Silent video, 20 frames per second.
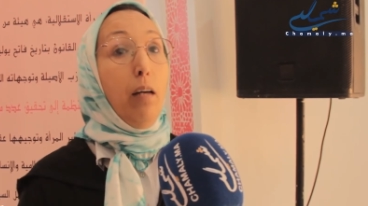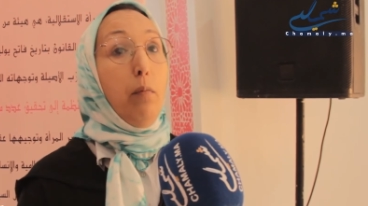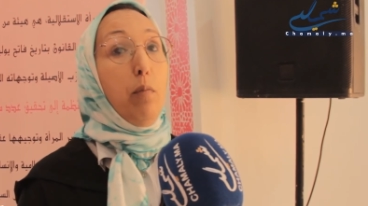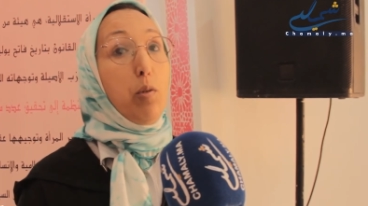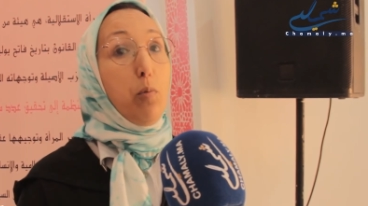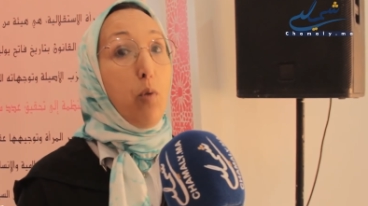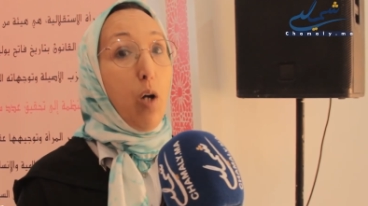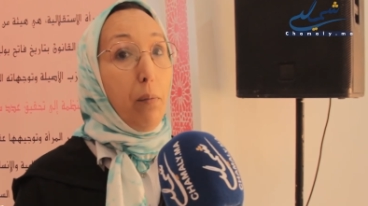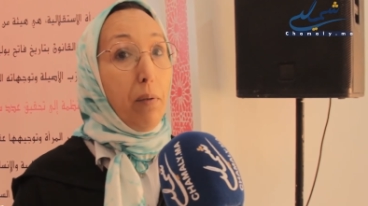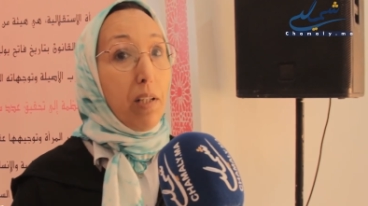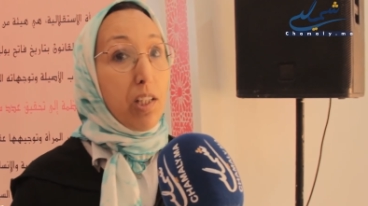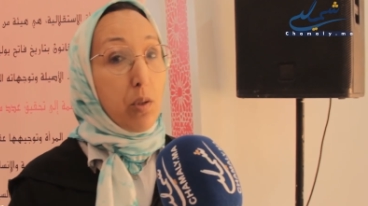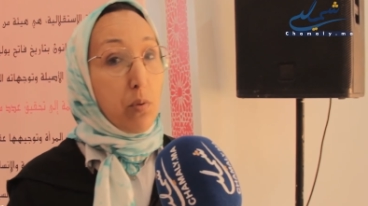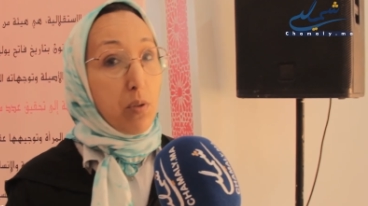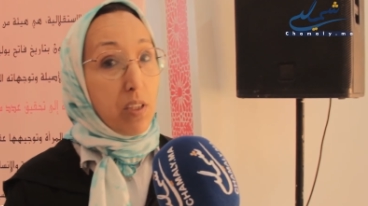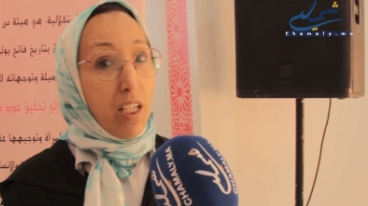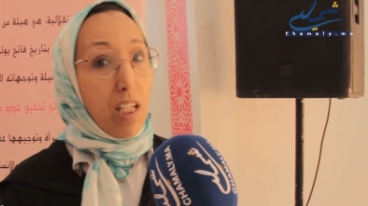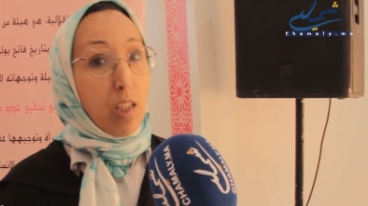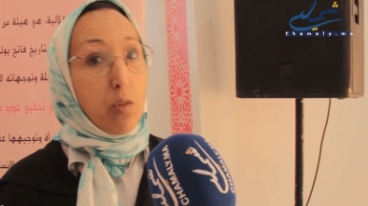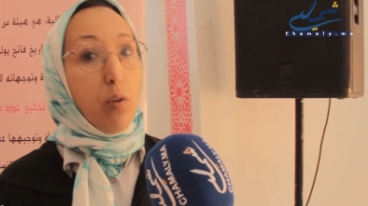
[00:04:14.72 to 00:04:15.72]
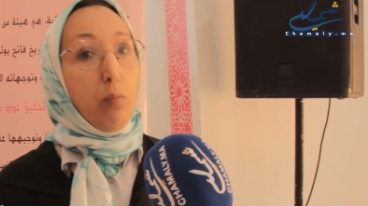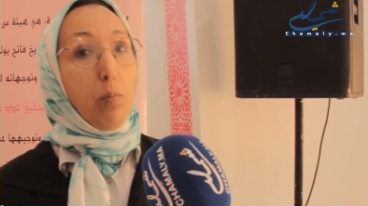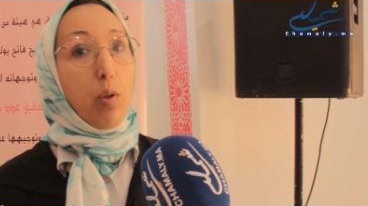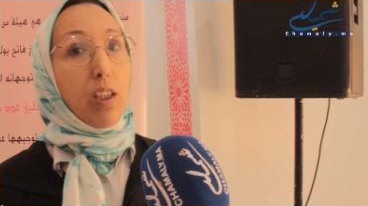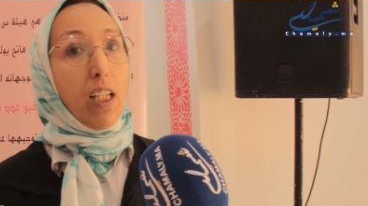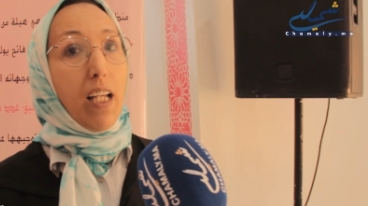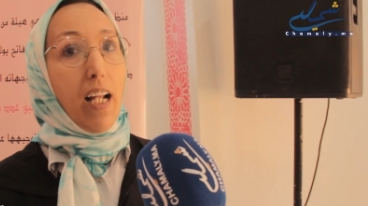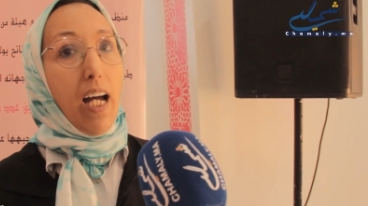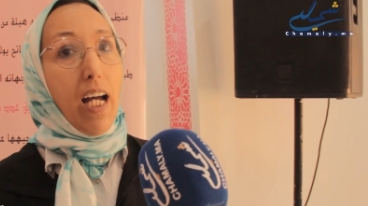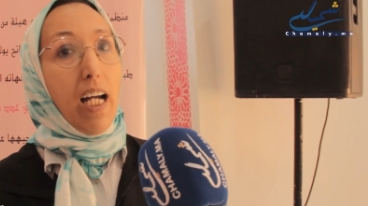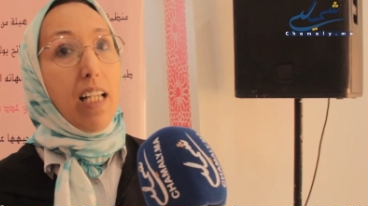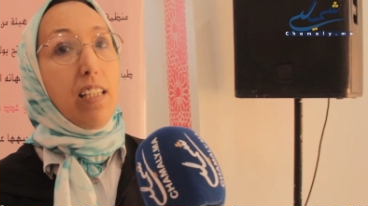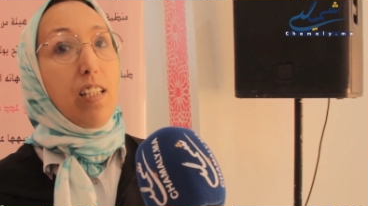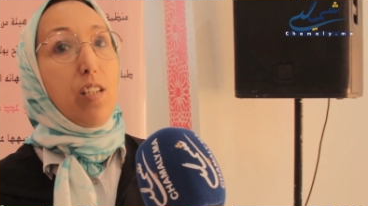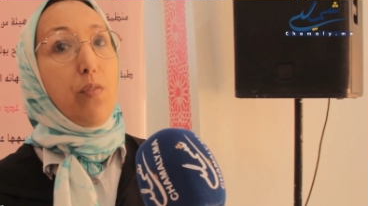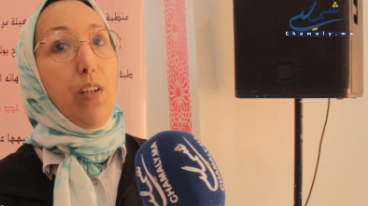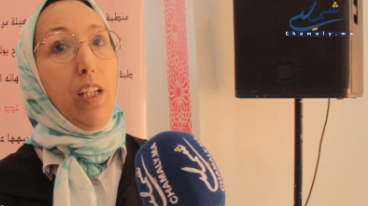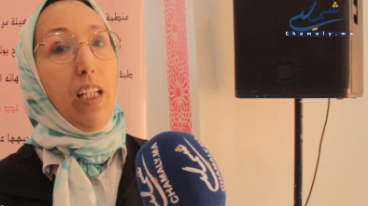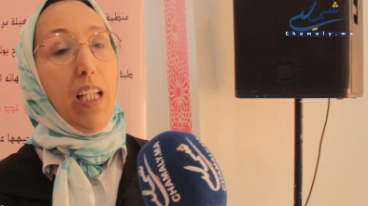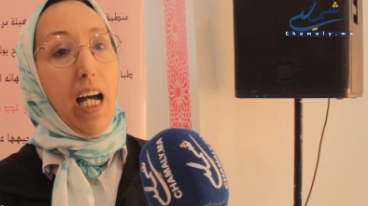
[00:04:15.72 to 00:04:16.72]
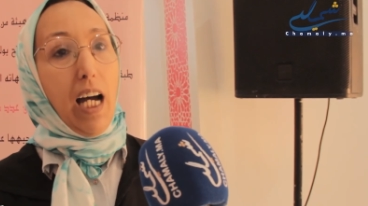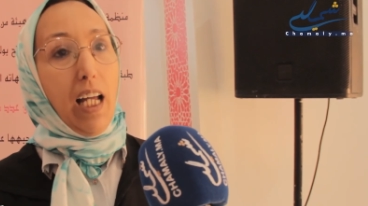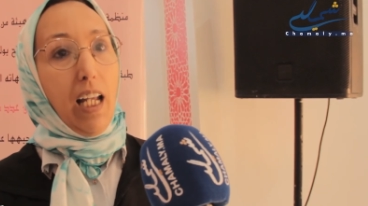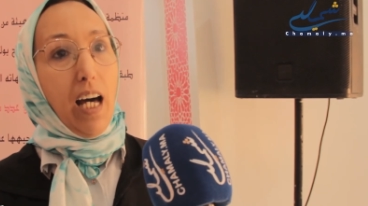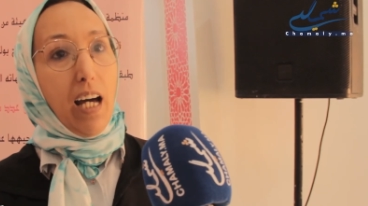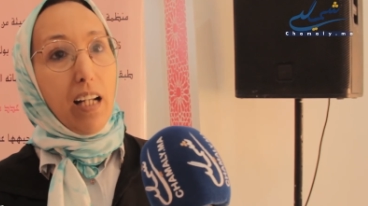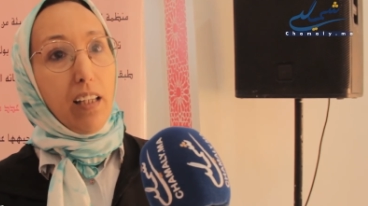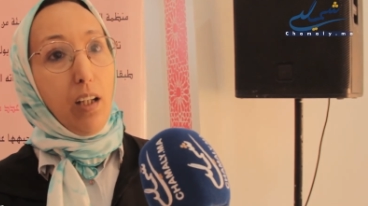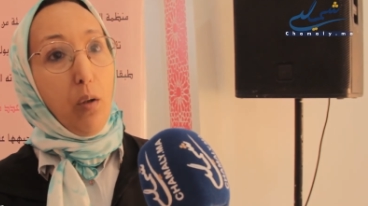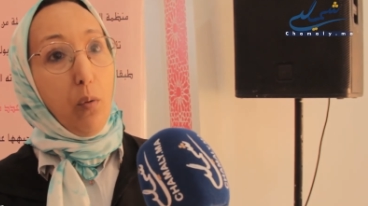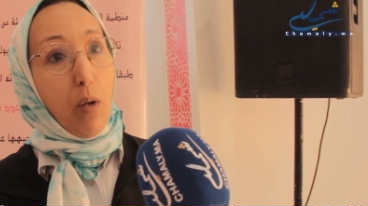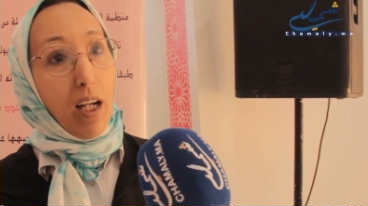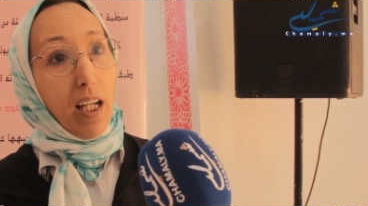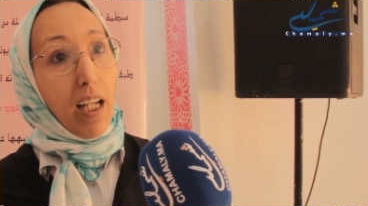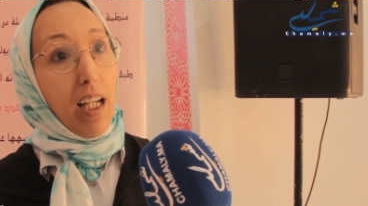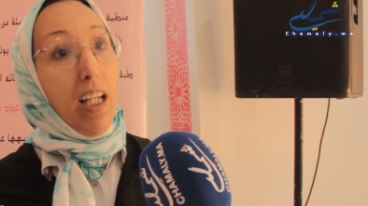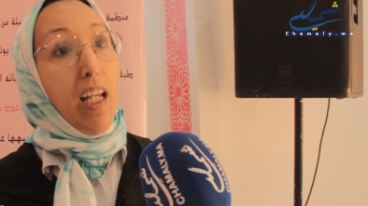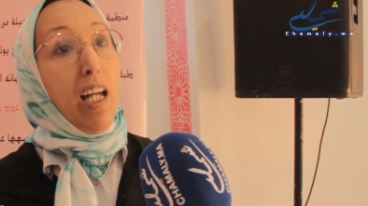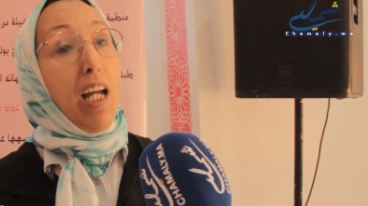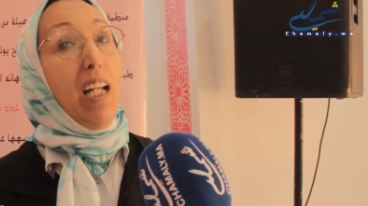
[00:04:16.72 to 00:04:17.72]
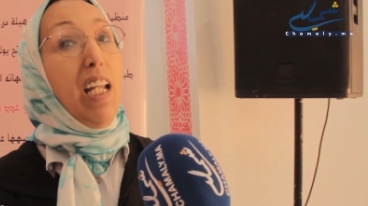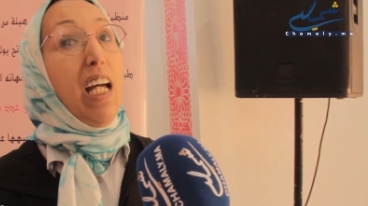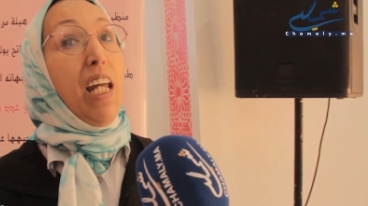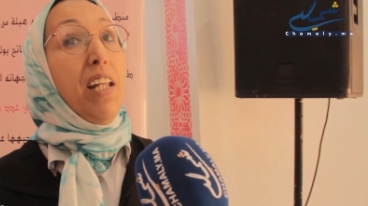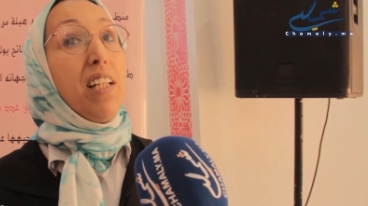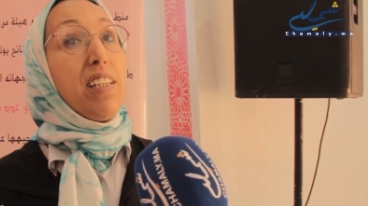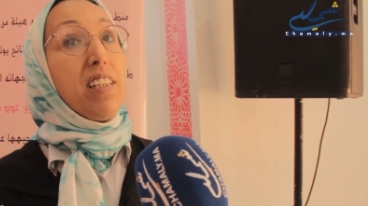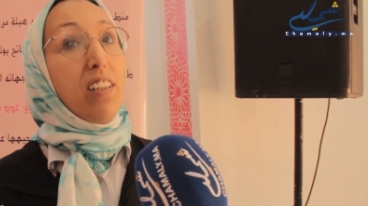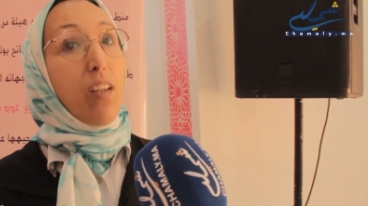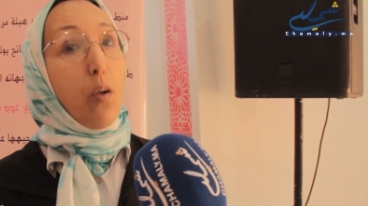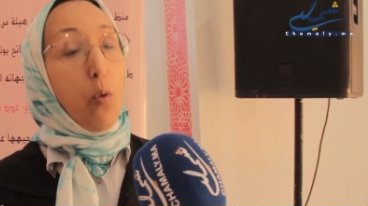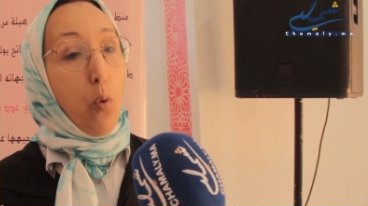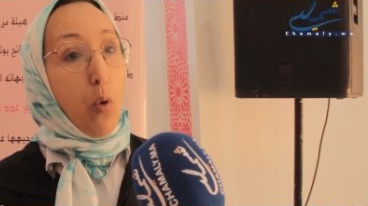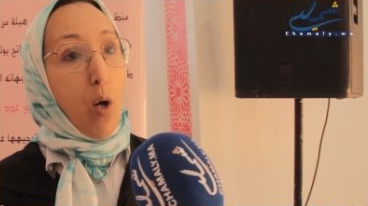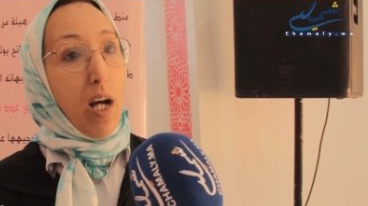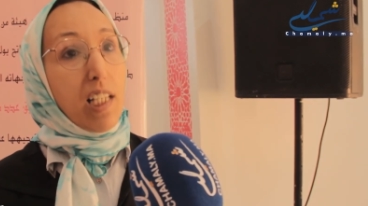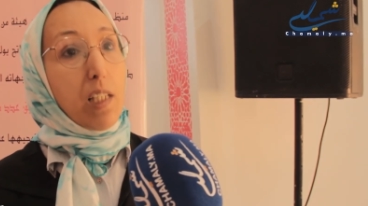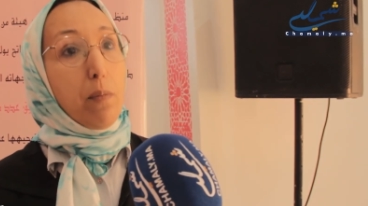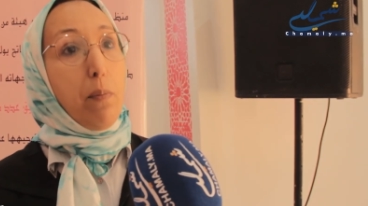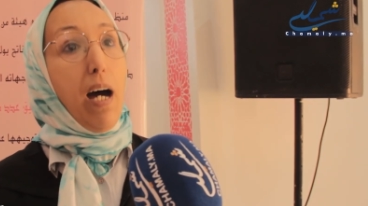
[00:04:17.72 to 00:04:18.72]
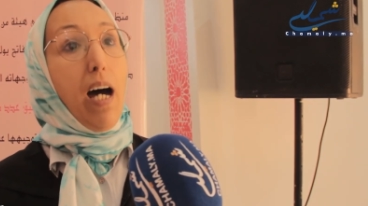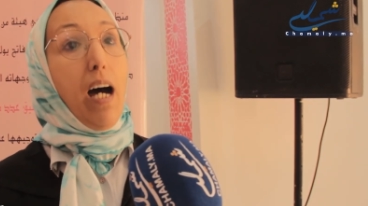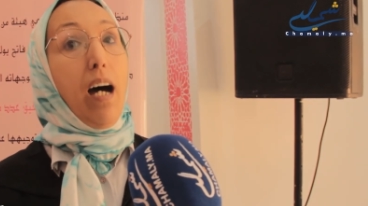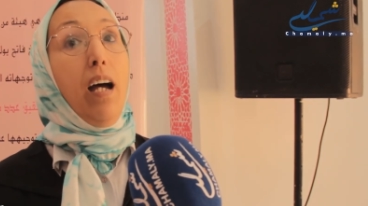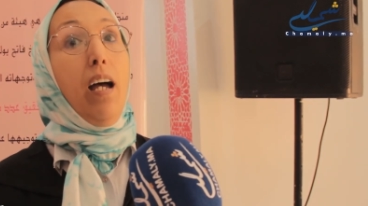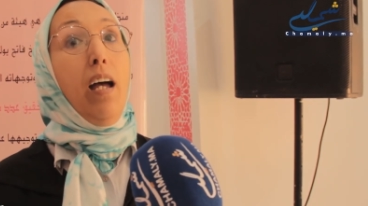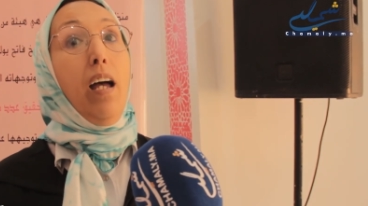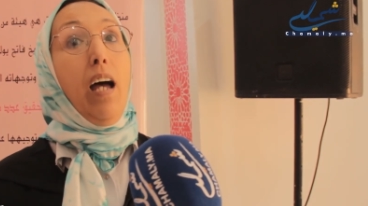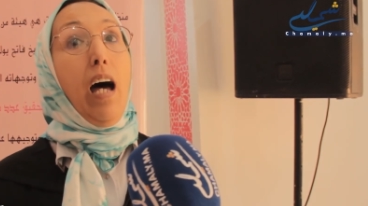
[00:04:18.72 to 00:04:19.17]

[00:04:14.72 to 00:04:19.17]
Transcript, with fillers: مجموعه من التوصيات والمقترحات لتفعيلها على ارض الواقع لان التطور التطوع أصبح